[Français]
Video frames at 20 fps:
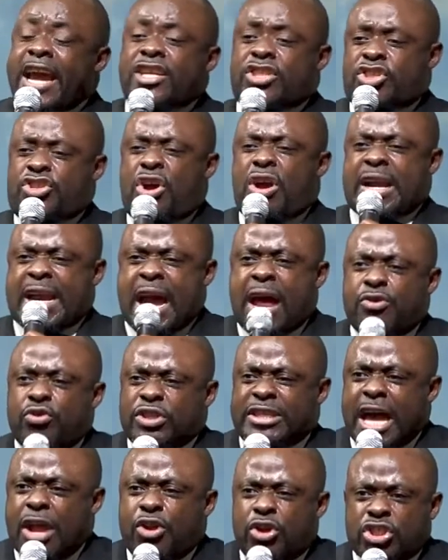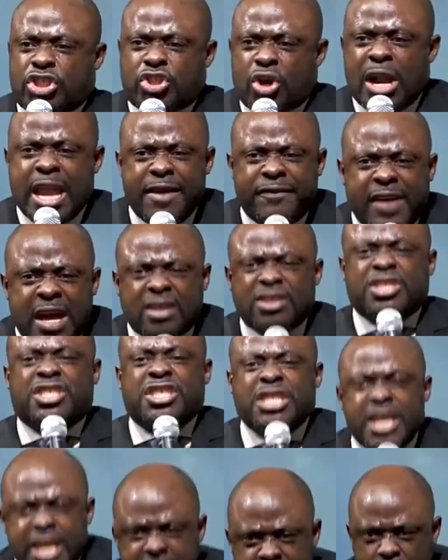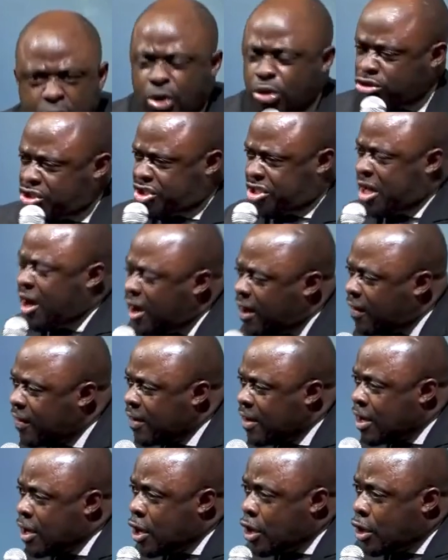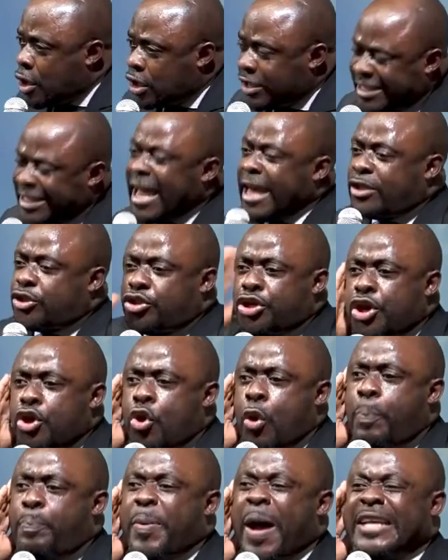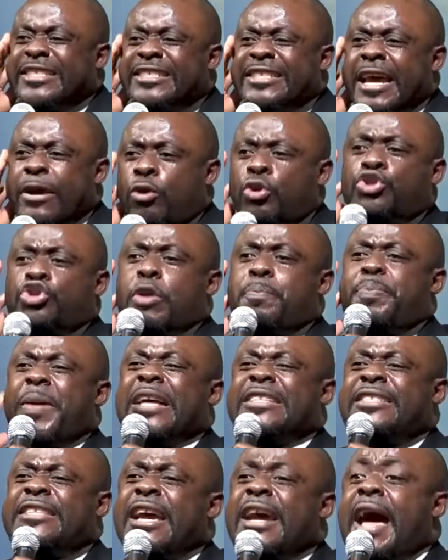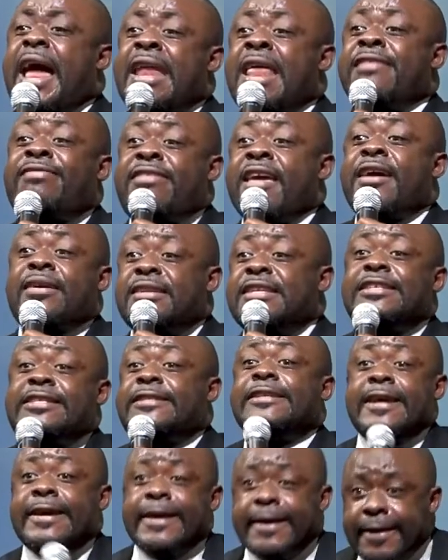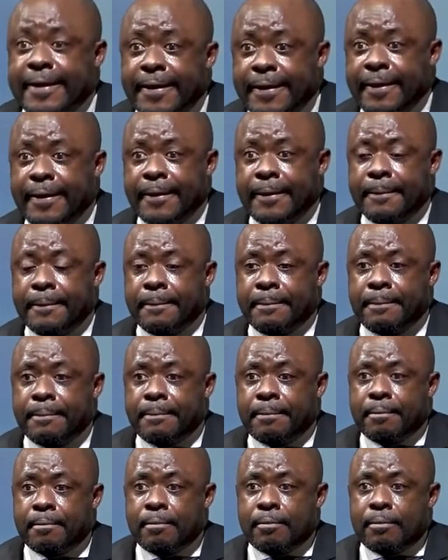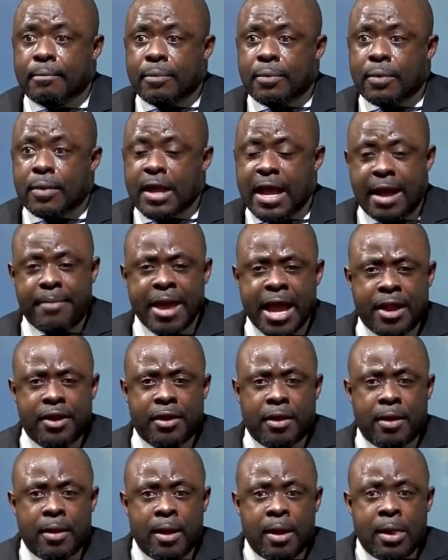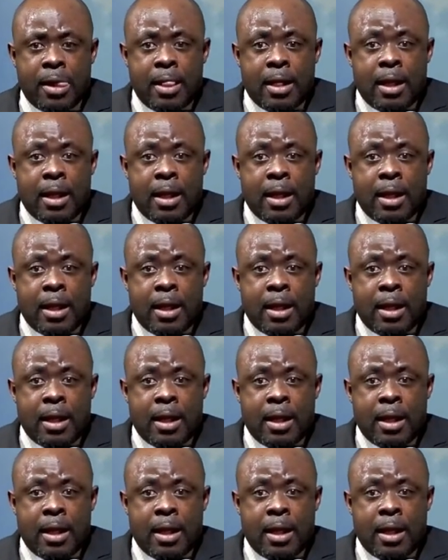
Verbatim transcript: des questions quand nous annonçons l'évangile aux gens. Sais-tu où, où tu passeras l'éternité Amen.